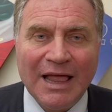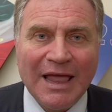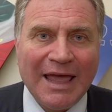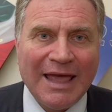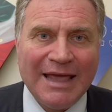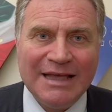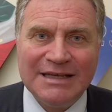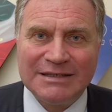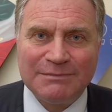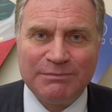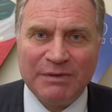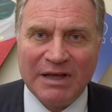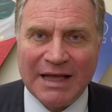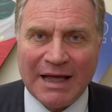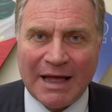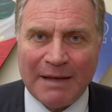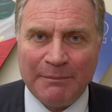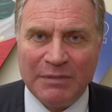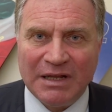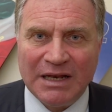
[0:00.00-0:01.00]
è
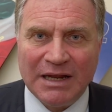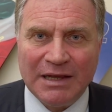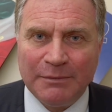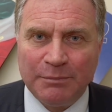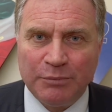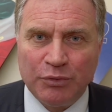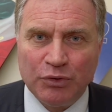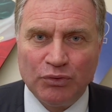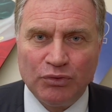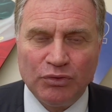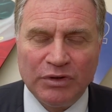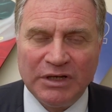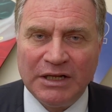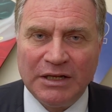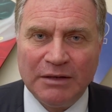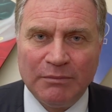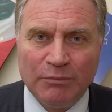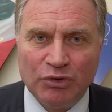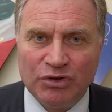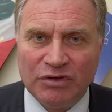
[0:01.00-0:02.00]
inspiegabile ai più
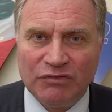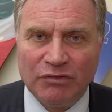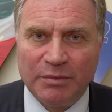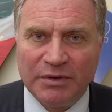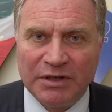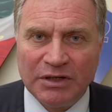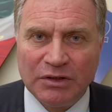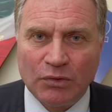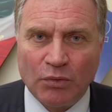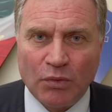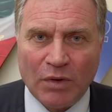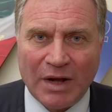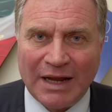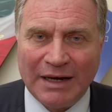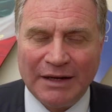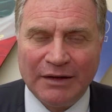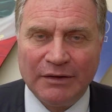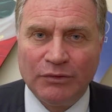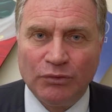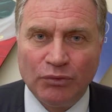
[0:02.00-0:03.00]
il motivo per il
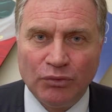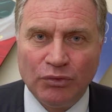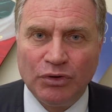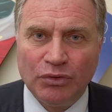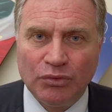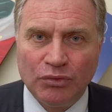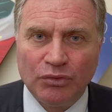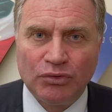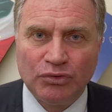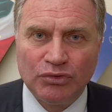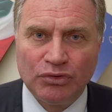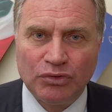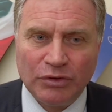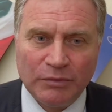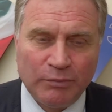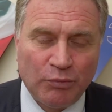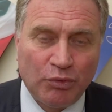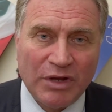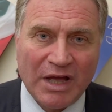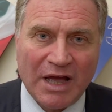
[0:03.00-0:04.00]
quale noi non
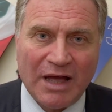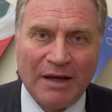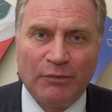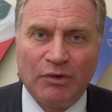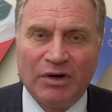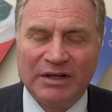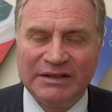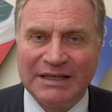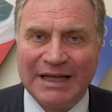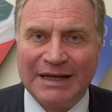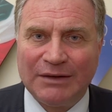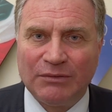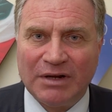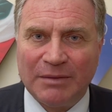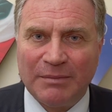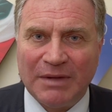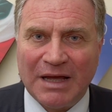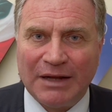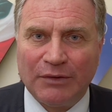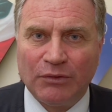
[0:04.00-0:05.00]
contribuiamo a dare una
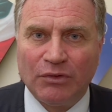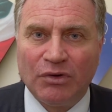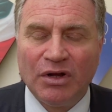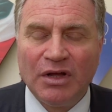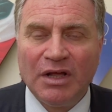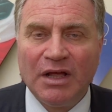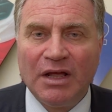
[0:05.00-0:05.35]
mano